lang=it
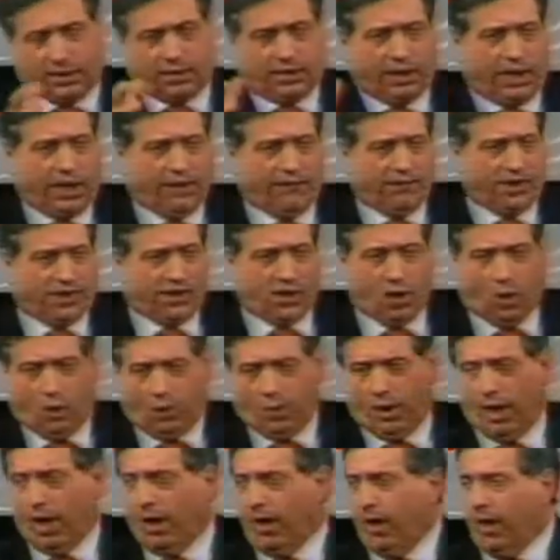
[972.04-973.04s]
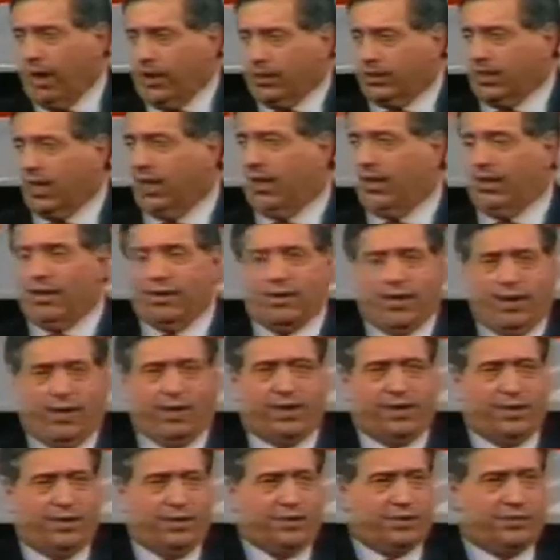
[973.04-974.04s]
in televisione, si, è,
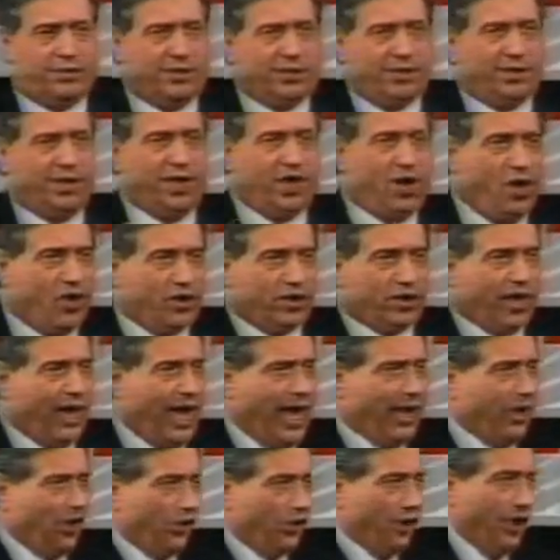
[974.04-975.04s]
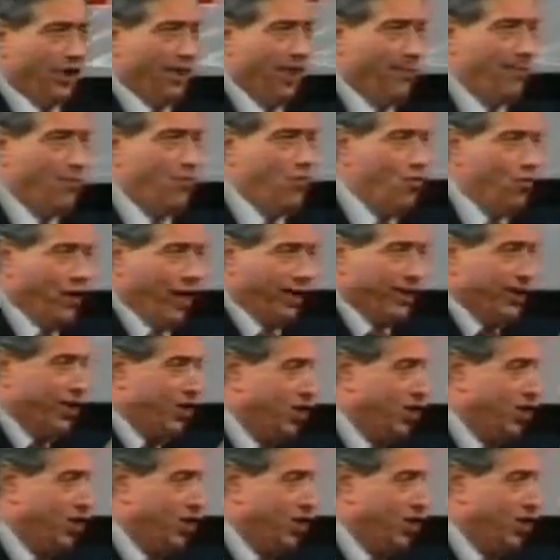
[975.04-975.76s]
eh, si, si ricorderanno delle mura di